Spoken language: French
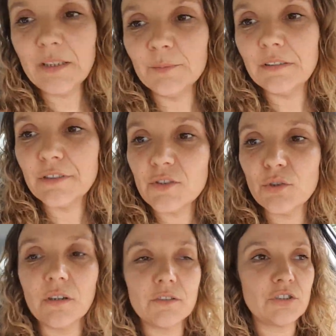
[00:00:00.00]
je suis pas dans ma
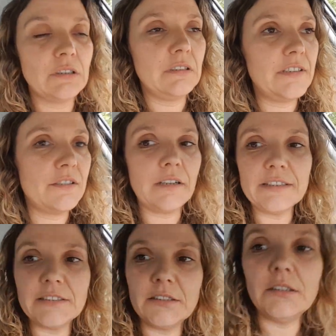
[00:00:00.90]
voiture, hein. je suis dans la voiture
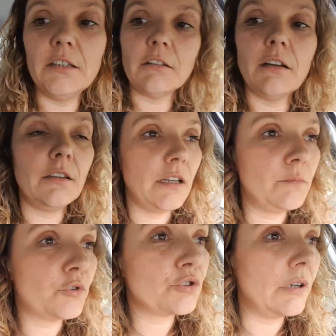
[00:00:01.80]
à Titi d'ailleurs, là
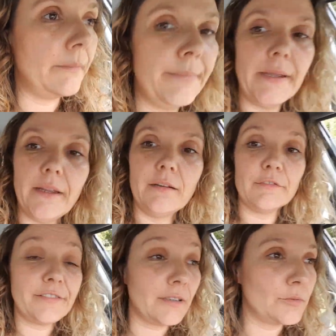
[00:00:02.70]
elle mange de la
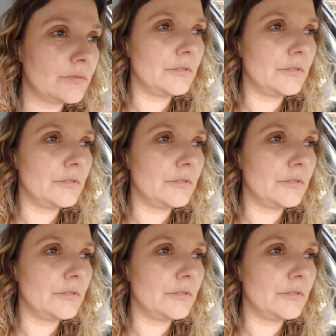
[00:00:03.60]
pelle, enfin